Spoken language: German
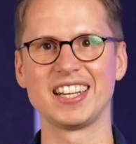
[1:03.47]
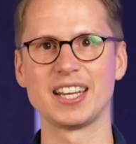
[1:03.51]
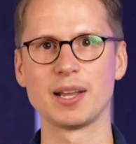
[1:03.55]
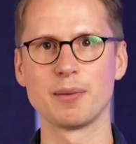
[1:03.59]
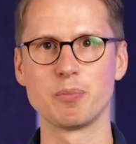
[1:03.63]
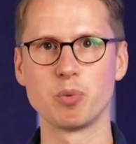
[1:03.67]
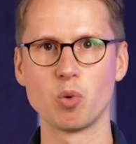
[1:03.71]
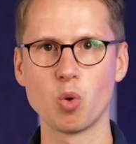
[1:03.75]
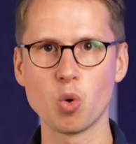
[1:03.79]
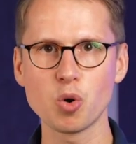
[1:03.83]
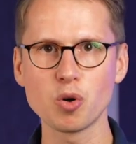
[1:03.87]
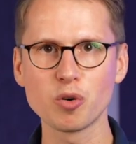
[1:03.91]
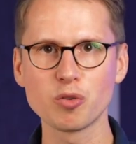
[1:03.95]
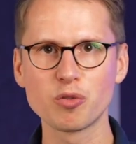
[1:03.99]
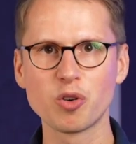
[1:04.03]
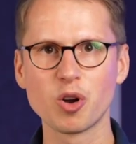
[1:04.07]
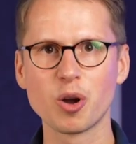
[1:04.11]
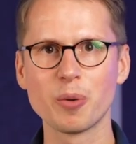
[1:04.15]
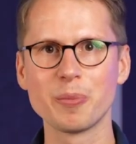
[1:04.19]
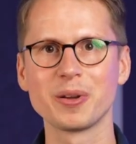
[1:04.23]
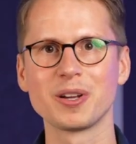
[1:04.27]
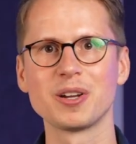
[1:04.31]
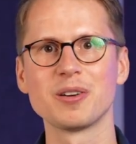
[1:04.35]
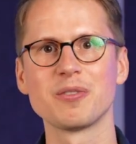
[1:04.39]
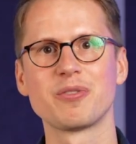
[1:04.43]
Der
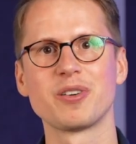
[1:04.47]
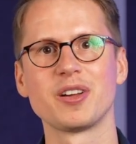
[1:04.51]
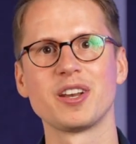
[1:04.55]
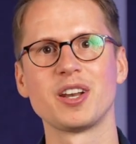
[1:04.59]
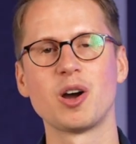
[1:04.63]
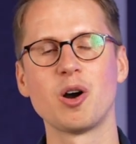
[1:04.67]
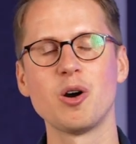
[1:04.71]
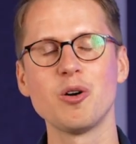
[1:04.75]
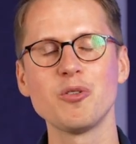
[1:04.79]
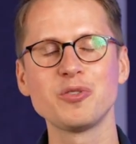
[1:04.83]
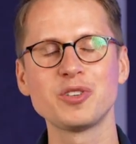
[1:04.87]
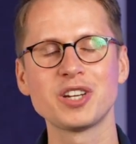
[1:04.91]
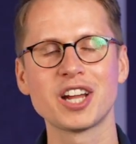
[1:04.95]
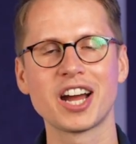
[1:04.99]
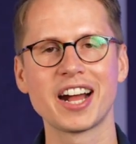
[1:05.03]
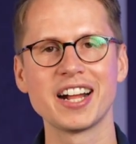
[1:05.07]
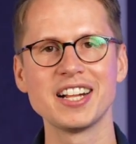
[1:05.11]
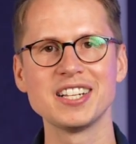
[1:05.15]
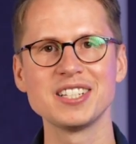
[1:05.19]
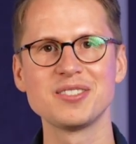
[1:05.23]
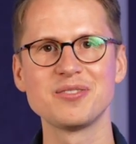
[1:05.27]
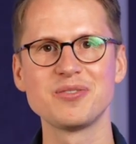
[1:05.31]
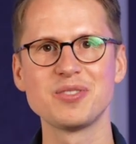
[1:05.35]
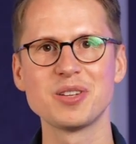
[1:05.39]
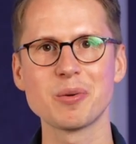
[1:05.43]
bogenförmige Verlauf der
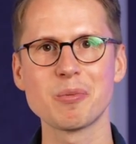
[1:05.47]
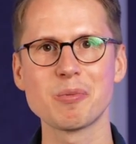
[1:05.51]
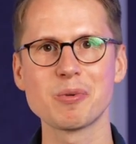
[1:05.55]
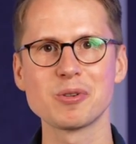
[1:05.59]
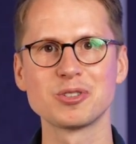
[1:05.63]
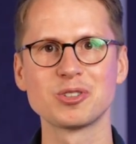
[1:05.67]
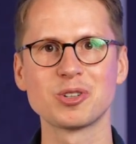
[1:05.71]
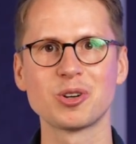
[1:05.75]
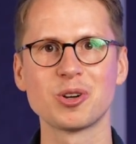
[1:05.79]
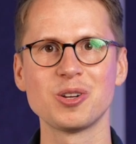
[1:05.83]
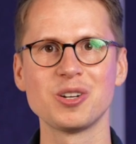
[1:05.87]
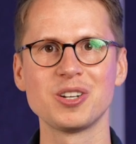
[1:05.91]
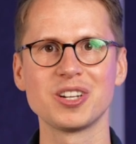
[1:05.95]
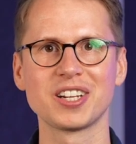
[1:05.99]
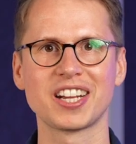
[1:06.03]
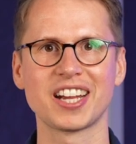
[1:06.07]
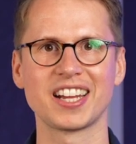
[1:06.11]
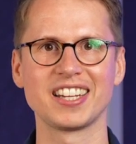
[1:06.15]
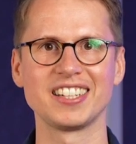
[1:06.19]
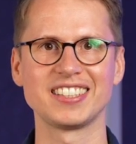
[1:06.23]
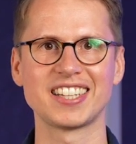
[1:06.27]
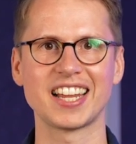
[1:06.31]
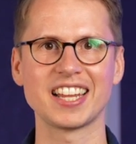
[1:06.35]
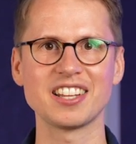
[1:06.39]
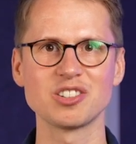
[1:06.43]
Halswirbelsäule
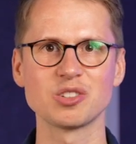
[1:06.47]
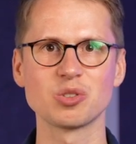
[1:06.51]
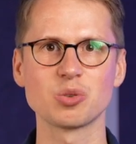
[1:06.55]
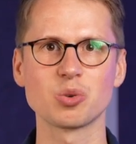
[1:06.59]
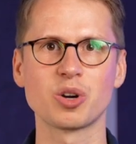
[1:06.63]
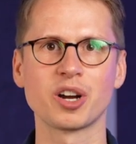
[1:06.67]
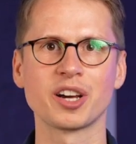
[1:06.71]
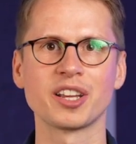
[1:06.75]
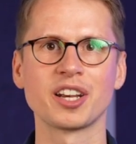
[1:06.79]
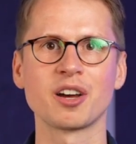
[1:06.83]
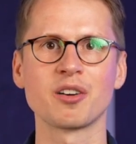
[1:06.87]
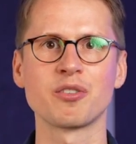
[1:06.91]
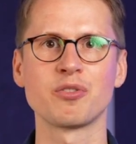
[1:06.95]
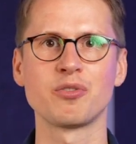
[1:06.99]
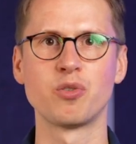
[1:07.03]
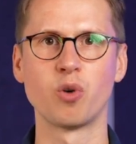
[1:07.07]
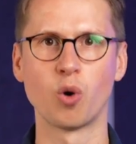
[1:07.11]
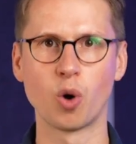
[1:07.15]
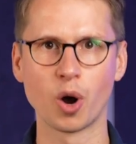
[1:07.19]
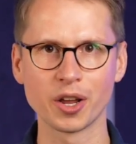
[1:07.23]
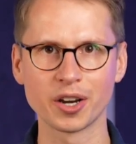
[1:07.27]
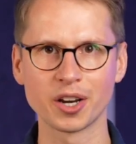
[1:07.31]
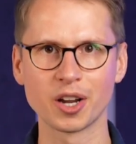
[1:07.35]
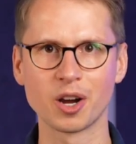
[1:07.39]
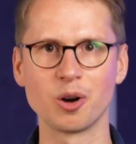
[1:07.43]
kann dann sogar nach
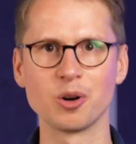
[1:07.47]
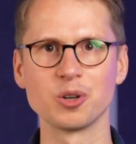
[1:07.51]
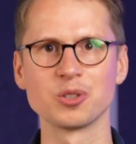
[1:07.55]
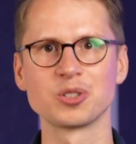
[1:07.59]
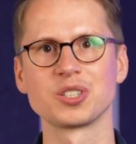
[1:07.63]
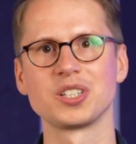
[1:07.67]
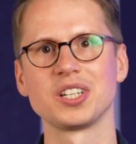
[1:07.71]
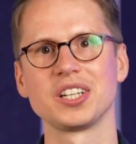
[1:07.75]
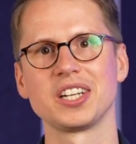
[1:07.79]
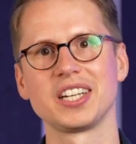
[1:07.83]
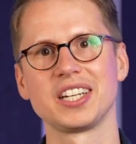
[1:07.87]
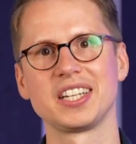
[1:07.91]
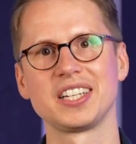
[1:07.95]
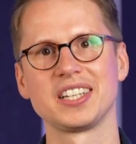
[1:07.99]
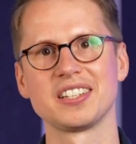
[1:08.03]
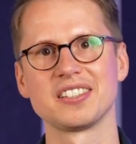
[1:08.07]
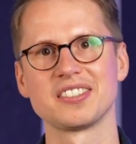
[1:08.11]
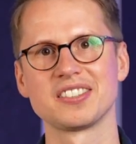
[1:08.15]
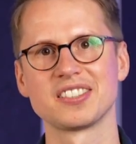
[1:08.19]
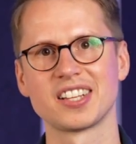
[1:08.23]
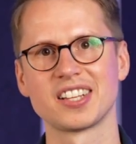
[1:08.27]
vorne ausgerichtet